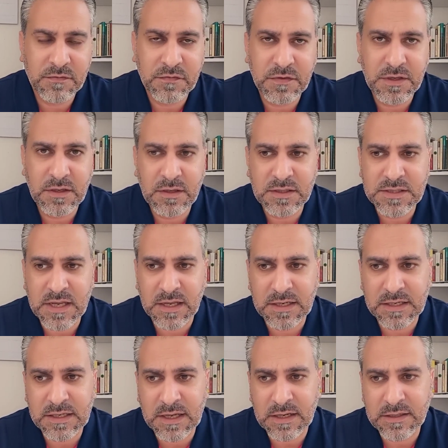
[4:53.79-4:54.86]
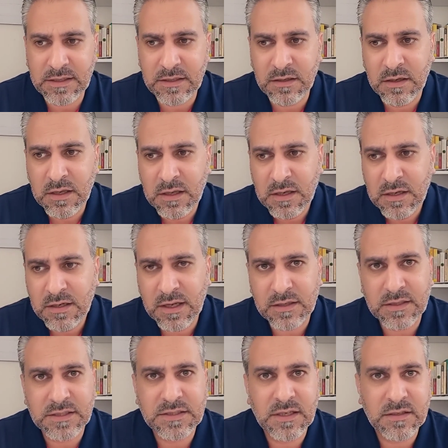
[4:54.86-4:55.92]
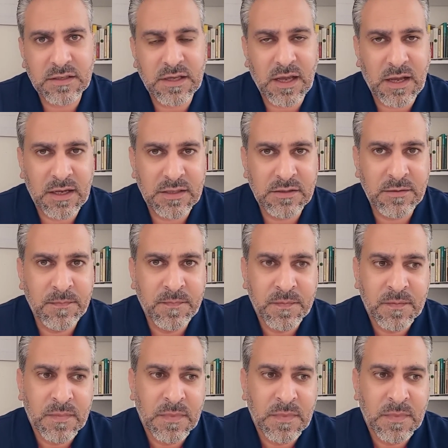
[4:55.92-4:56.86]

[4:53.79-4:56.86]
فيه لذلك يعني لا تستطيع ان